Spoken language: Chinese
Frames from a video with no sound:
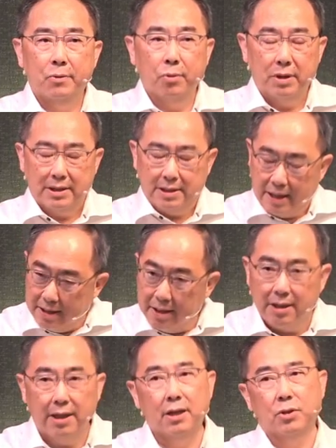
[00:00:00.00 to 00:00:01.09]
如果你真的
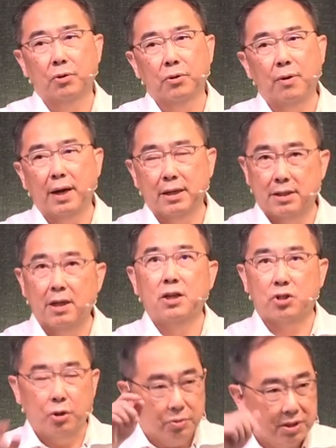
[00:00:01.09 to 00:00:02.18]
听得懂的话，你真的
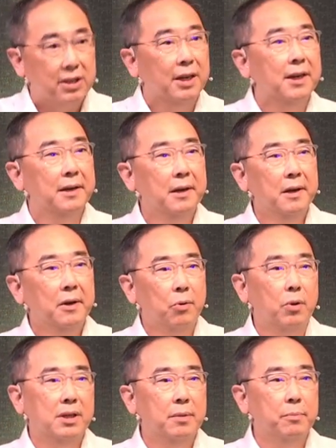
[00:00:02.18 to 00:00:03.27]
是有喜乐；如
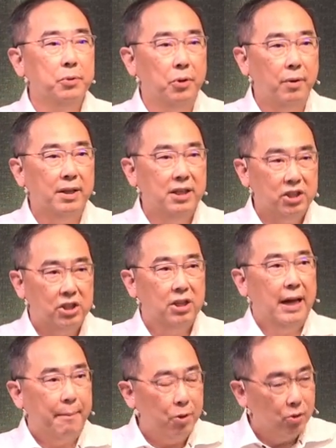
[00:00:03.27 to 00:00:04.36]
果你听不懂的话，你喜乐
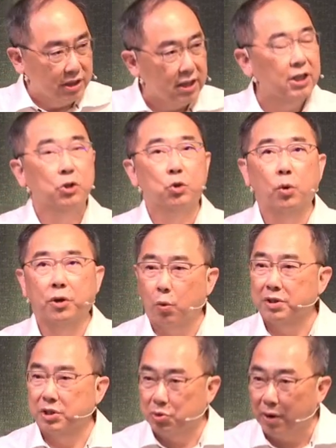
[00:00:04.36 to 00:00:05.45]
还没有结得很多的
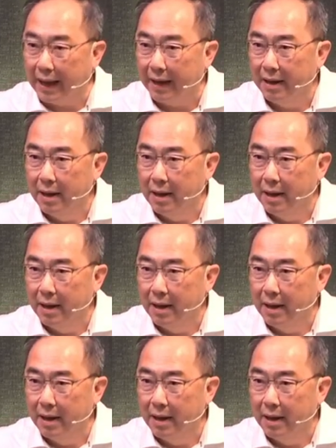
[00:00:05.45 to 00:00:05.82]
果子出来。